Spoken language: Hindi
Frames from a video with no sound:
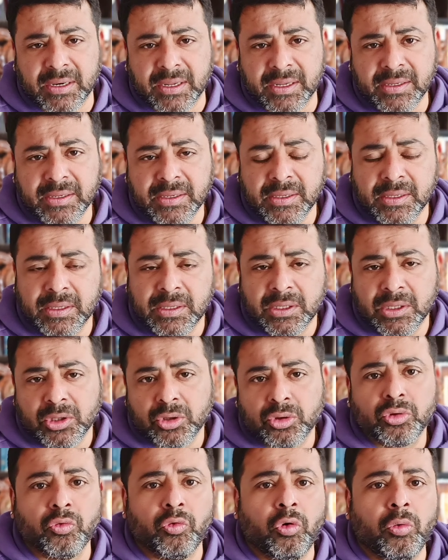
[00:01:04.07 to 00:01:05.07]
है
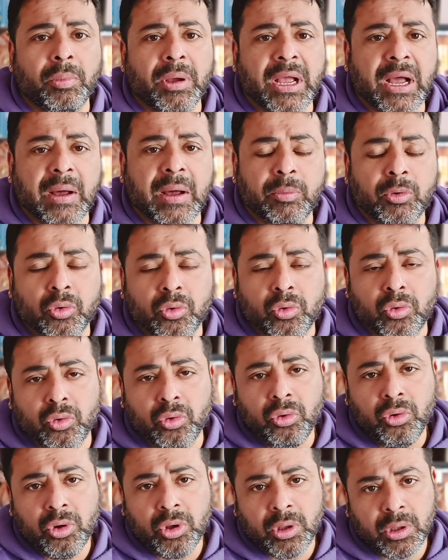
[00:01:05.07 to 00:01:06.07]
तो वो मैं आप लोगों को
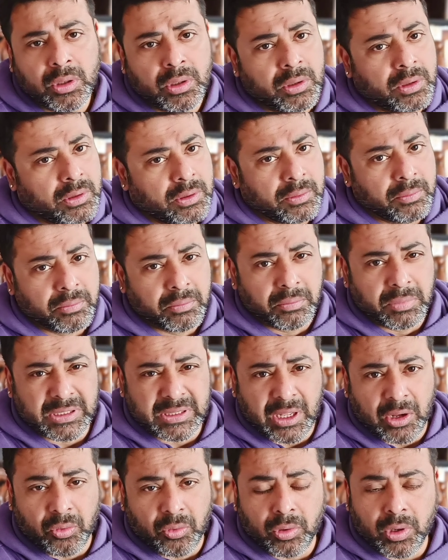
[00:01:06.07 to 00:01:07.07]

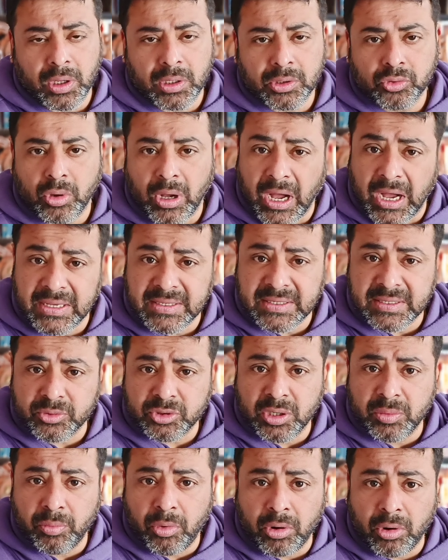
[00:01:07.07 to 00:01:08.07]
बताऊंगा तो आज सबसे
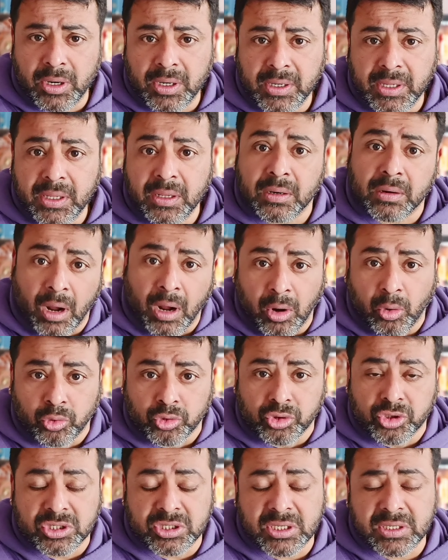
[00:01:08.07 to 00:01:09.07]
इंपॉर्टेंट है राहु
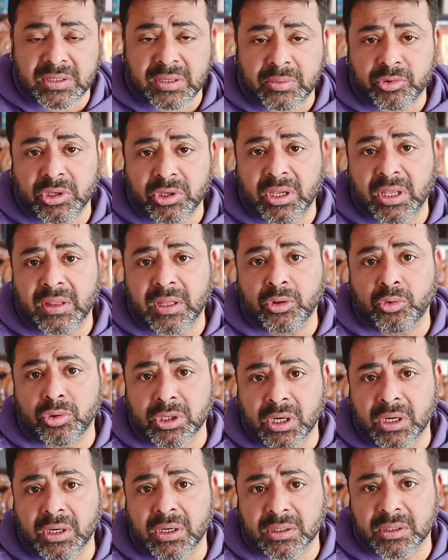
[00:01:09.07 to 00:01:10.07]
जिससे सबसे ज़्यादा
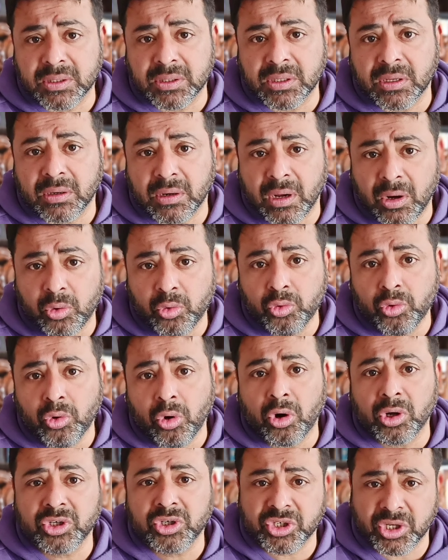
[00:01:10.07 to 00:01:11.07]
दुनिया डरती है राहु
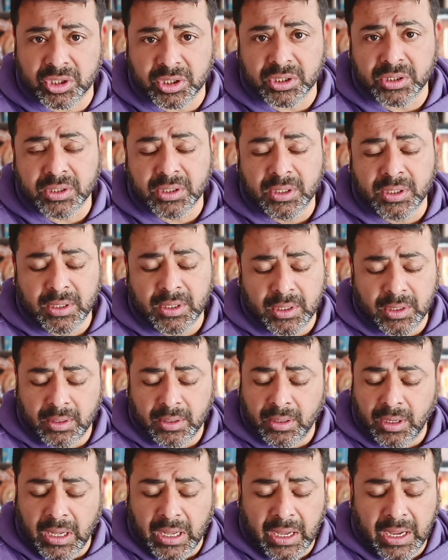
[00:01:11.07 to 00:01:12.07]
और शनि
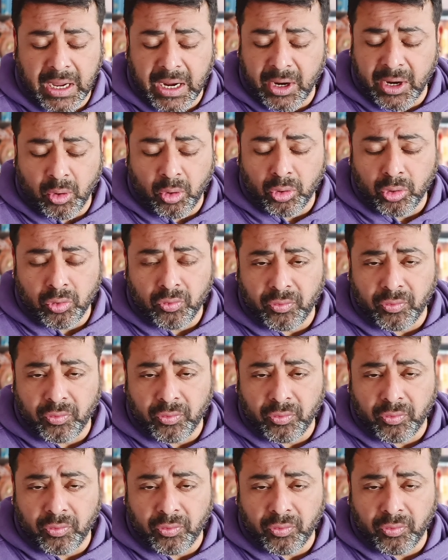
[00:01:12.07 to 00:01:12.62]
आई डोंट नो